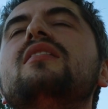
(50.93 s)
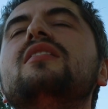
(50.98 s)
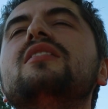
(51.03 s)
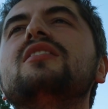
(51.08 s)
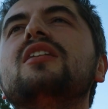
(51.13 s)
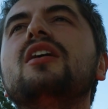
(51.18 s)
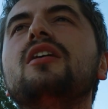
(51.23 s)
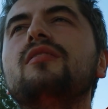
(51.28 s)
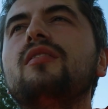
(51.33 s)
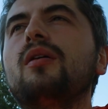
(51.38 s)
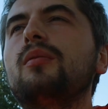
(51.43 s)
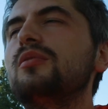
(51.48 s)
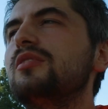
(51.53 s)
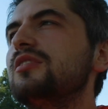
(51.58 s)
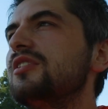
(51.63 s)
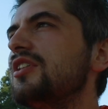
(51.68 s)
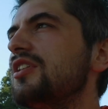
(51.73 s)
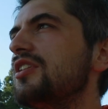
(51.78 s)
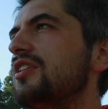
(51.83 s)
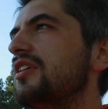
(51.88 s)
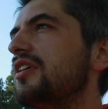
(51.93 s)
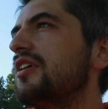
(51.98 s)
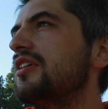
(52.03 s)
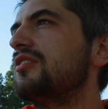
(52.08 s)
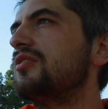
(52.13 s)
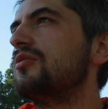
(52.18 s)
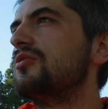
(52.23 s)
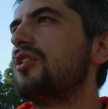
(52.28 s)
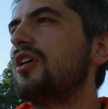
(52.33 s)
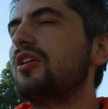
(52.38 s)
Не знаю, вам слышно
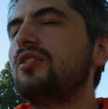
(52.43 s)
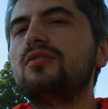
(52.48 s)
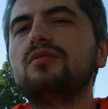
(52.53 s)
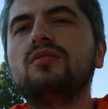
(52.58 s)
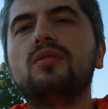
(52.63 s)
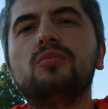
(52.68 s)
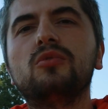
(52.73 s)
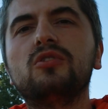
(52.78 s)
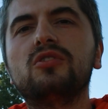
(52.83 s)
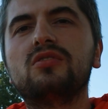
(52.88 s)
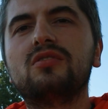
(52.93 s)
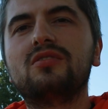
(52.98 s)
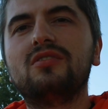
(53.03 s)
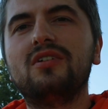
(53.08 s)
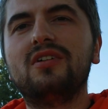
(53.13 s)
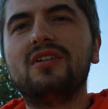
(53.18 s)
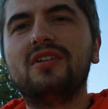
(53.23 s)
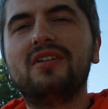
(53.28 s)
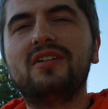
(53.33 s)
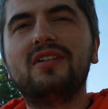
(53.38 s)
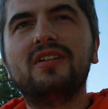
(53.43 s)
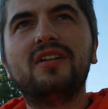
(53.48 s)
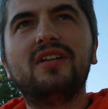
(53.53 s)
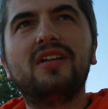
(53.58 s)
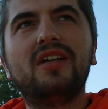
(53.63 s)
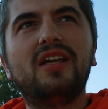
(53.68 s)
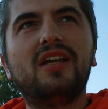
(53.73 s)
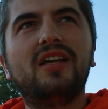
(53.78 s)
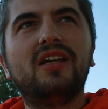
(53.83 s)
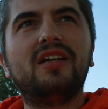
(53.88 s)
эту джазовую музыку?
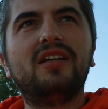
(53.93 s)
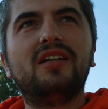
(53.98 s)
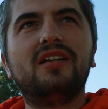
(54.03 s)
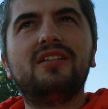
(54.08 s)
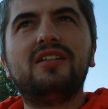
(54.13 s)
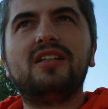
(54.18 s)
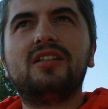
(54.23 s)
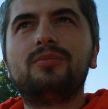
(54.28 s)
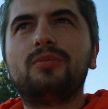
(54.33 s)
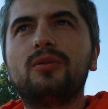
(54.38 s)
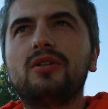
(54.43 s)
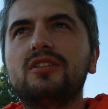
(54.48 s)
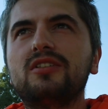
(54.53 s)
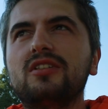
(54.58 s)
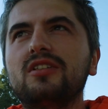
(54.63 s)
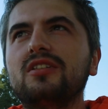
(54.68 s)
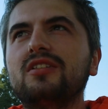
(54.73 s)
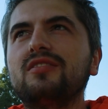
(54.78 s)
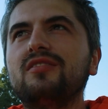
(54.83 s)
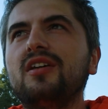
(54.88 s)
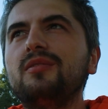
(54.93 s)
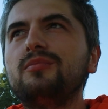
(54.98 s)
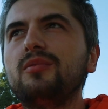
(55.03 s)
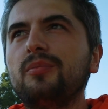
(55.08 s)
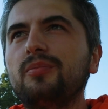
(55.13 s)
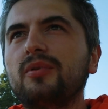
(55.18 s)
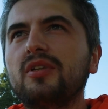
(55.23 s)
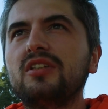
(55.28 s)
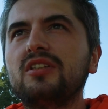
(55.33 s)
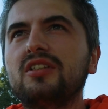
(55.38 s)
Здесь просто
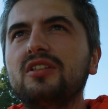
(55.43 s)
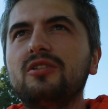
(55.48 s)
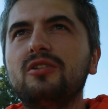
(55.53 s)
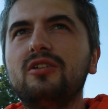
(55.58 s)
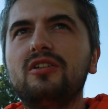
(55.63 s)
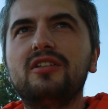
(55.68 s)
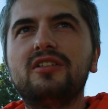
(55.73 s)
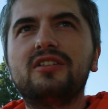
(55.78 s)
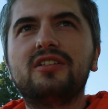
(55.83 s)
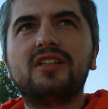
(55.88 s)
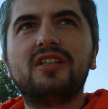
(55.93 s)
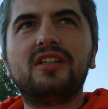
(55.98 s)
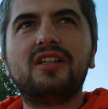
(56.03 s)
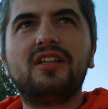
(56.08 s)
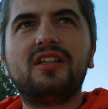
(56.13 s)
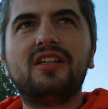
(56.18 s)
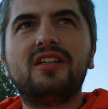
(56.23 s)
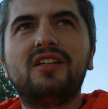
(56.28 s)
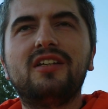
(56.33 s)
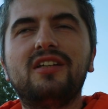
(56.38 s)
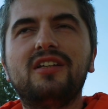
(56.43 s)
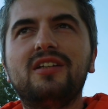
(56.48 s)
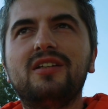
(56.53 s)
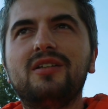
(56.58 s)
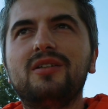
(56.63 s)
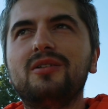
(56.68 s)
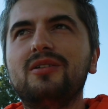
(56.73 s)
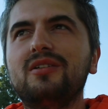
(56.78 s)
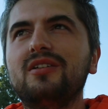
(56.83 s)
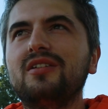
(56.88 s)
свадьба происходит
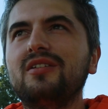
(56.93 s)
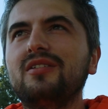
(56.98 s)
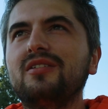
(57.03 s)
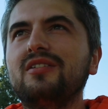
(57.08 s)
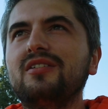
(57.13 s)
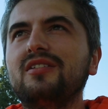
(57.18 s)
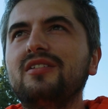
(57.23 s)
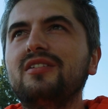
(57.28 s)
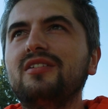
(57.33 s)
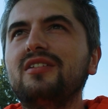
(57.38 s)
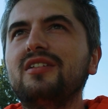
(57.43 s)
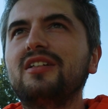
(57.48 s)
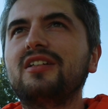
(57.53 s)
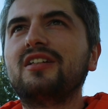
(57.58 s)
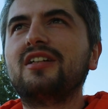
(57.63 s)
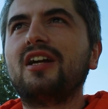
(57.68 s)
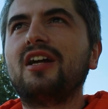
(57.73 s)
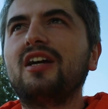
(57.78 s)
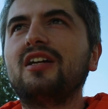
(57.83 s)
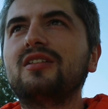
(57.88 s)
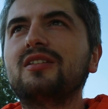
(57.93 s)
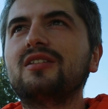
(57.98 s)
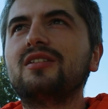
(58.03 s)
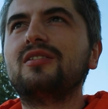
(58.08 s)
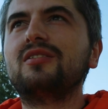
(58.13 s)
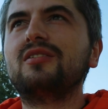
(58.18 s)
и играет